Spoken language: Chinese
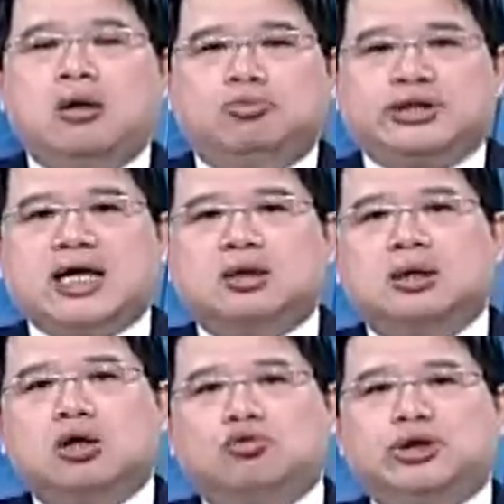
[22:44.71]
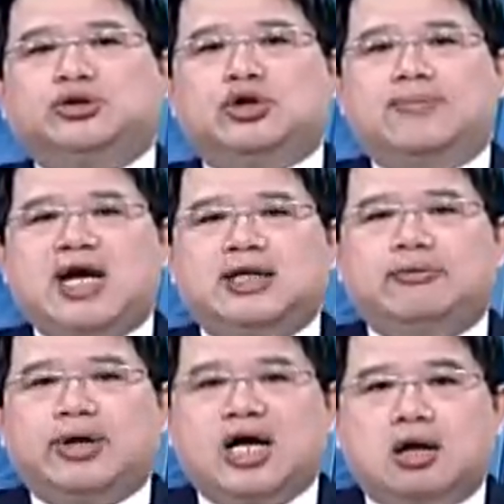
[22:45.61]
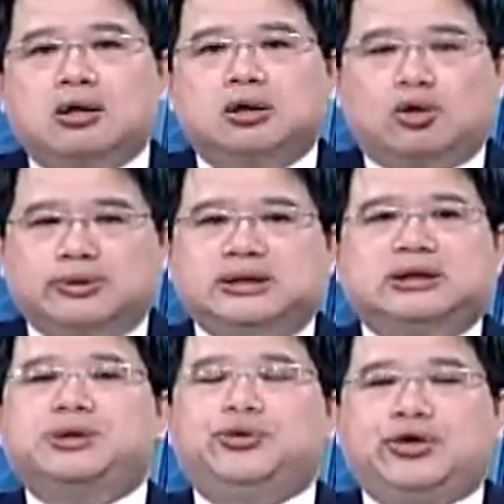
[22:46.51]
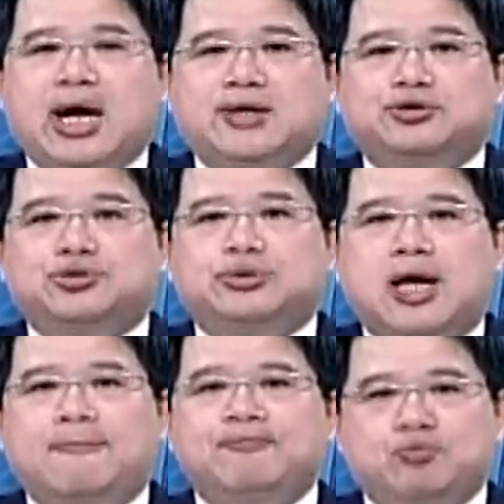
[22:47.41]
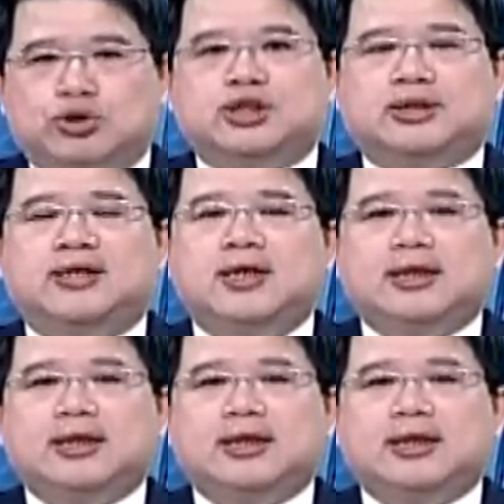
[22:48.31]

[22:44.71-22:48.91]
不像古典学派认为哈，投资是利率函数哈，不是的。